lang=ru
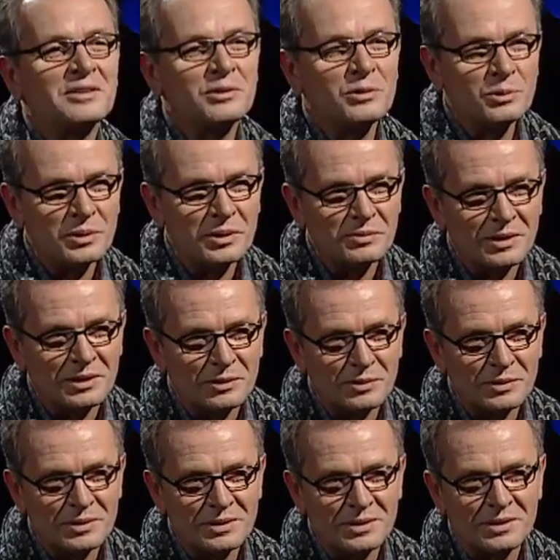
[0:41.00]
Юрьев,
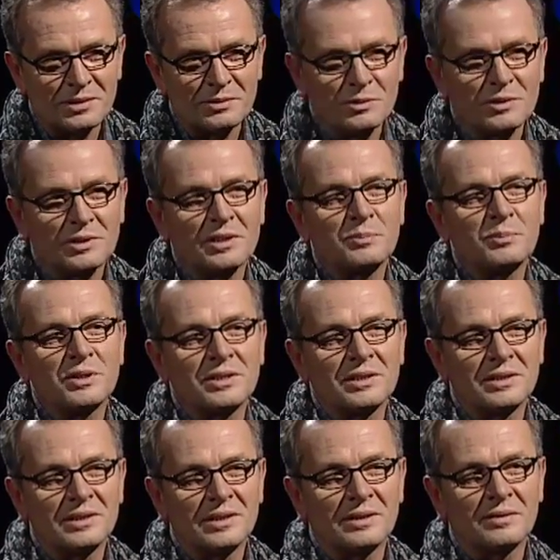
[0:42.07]
который mm-hmm. здесь живет,
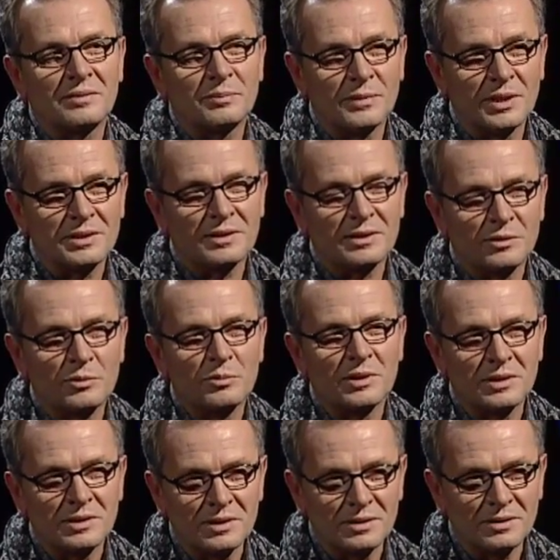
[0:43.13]
скрипичных дел мастер номер
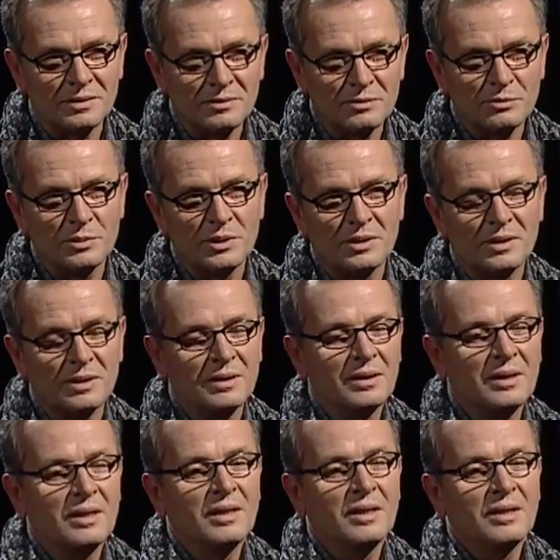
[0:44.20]
один в мире,
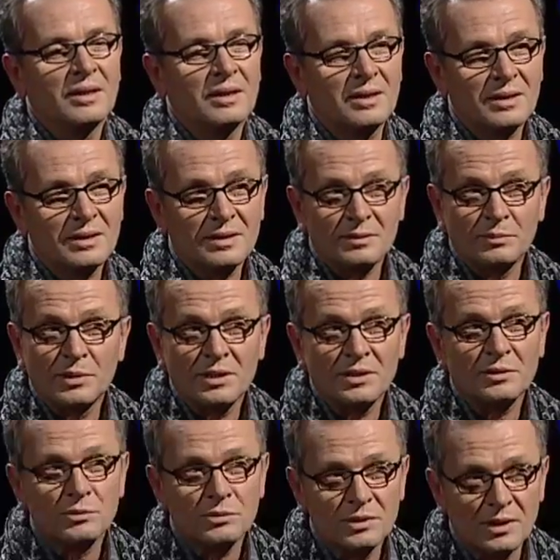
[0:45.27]
mm-hmm. как
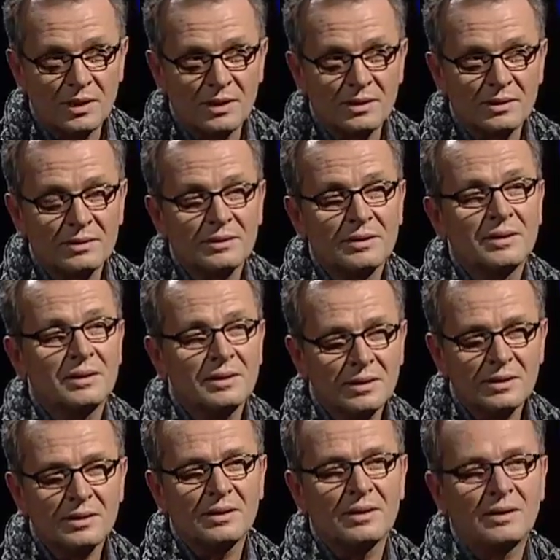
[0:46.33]
Борис Гудзяк и
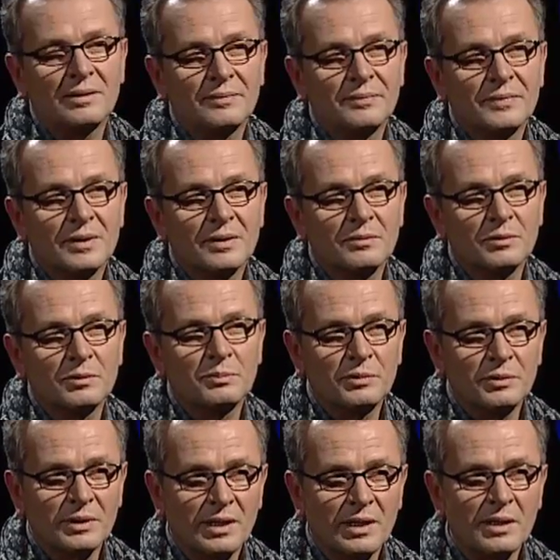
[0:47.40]
так далее. Вот
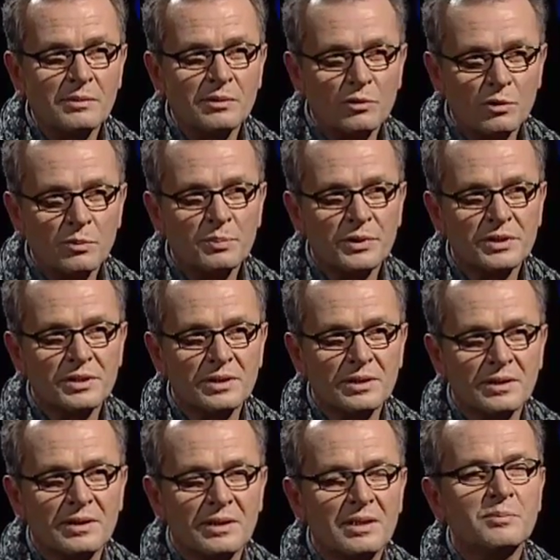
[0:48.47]

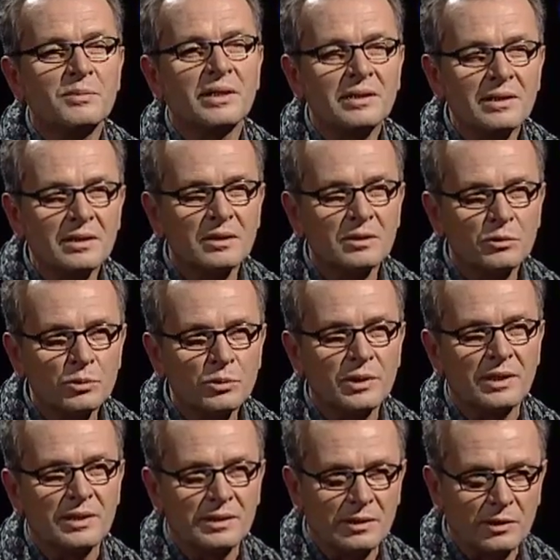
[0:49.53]
компасы и магниты
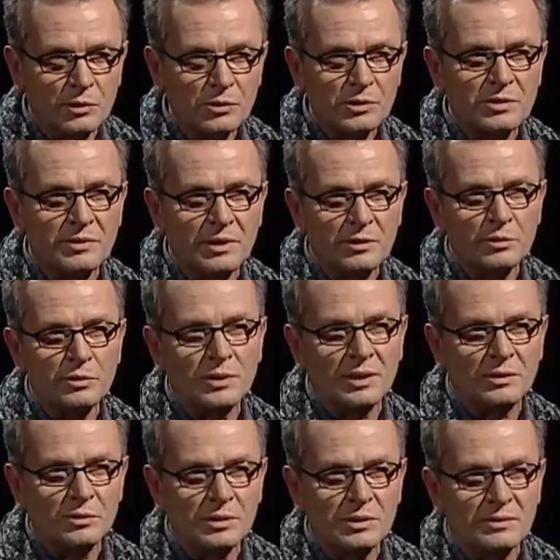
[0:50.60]
духа — люди, вокруг
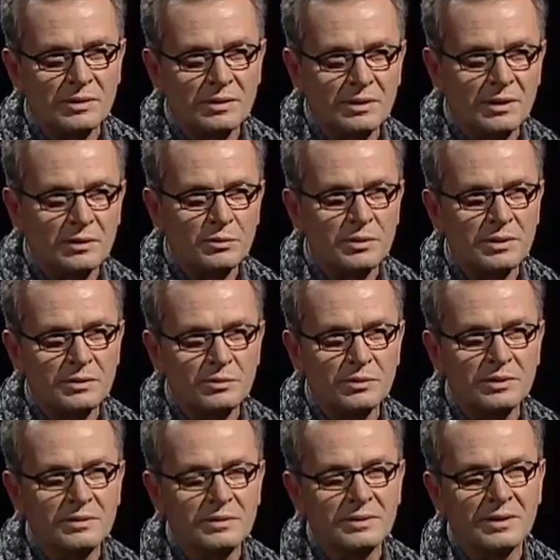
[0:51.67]
которого, которых
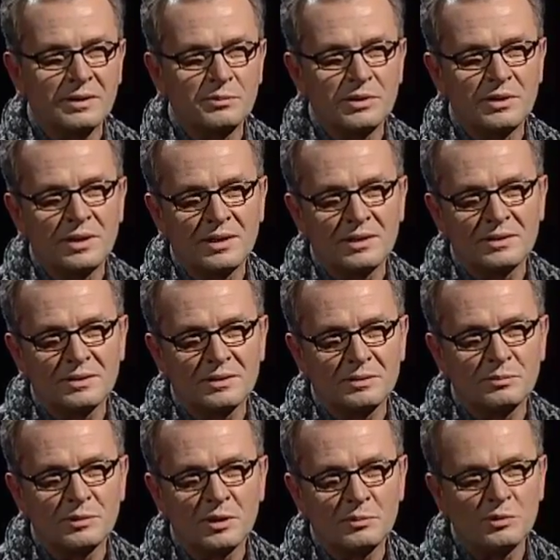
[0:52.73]
вот э, объединяется,
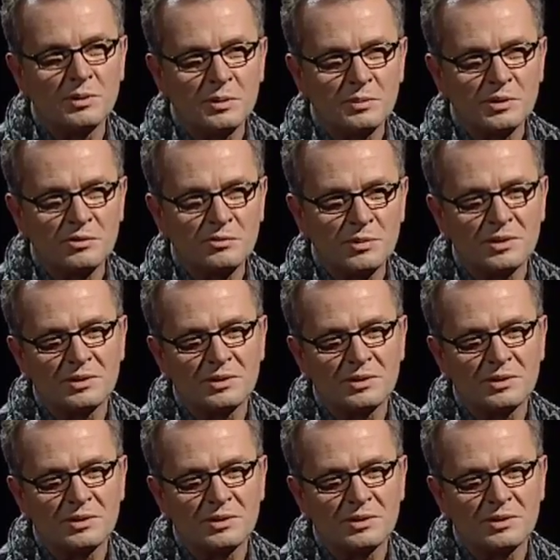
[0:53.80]
мы объединяемся вместе.